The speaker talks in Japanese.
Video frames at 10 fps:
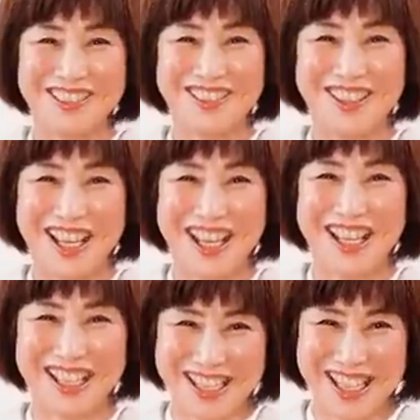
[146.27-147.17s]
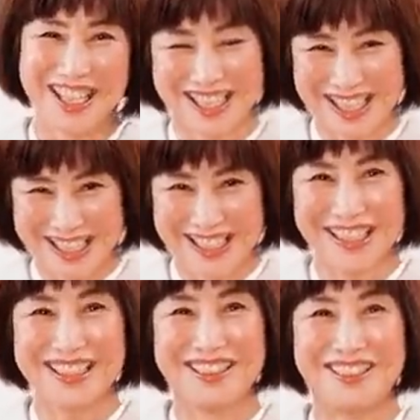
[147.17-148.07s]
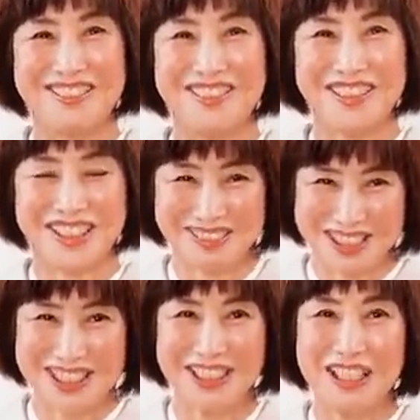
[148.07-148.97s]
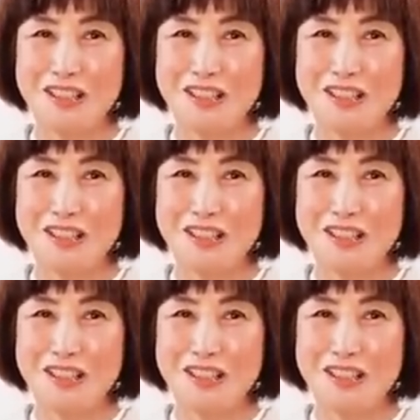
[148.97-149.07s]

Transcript: 整えていけたらなと思っています。